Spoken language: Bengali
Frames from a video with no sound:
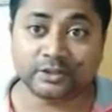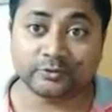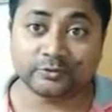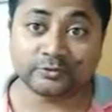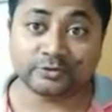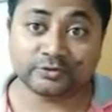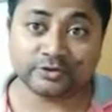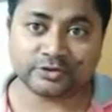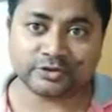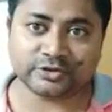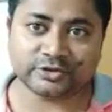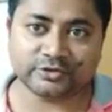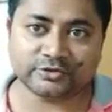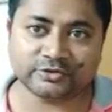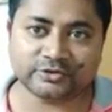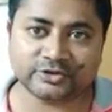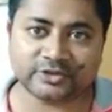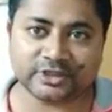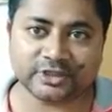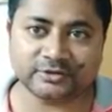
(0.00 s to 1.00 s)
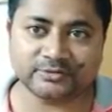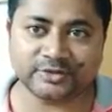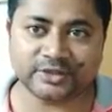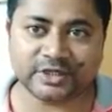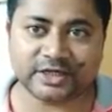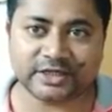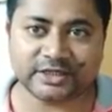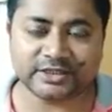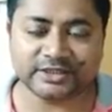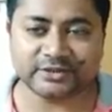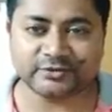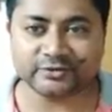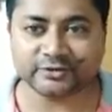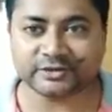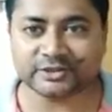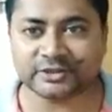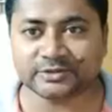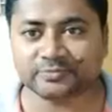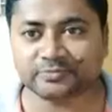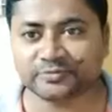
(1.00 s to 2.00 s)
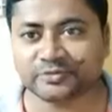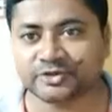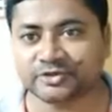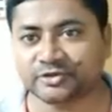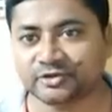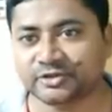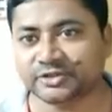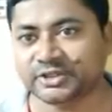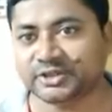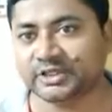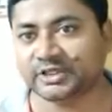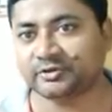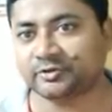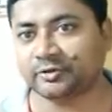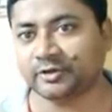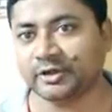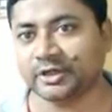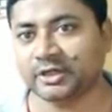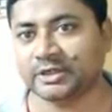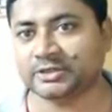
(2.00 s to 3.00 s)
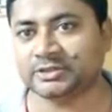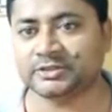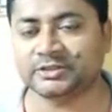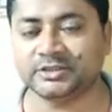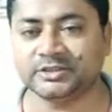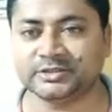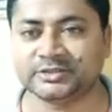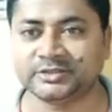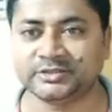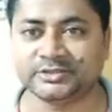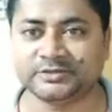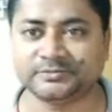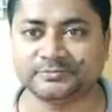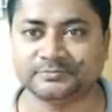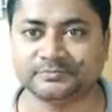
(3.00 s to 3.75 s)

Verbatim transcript: উচ্চশিক্ষিত ছেলে মেয়েরা কি করছে পিছন থেকে কলকাঠি নাড়ছে